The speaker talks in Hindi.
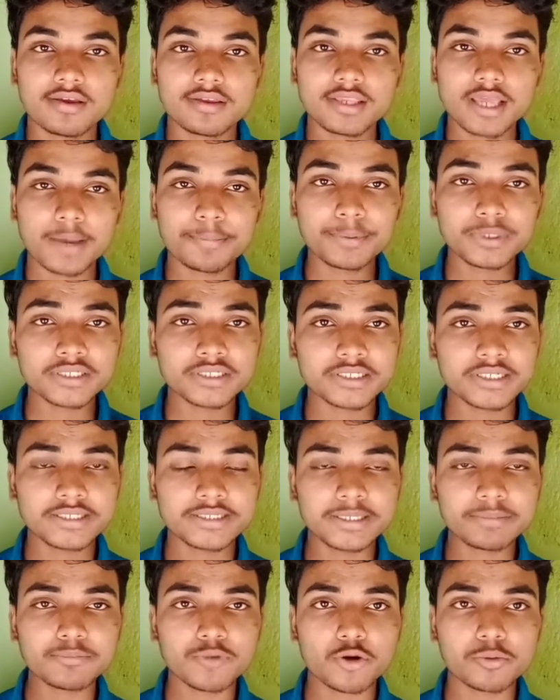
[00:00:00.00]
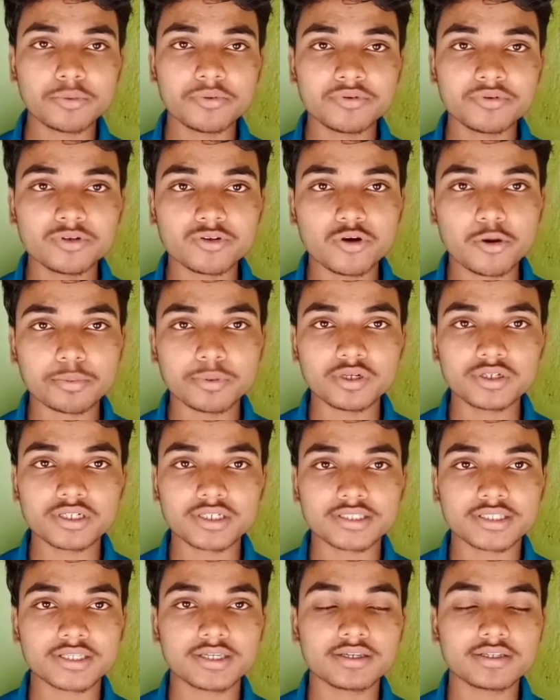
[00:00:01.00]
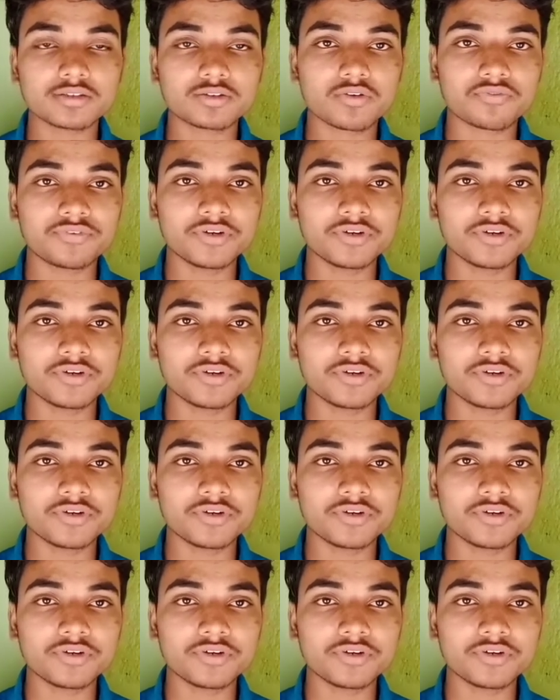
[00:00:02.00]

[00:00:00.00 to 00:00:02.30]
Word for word: या फिर क्रिएटिव कॉमन वीडियो अपलोड करते हैं तो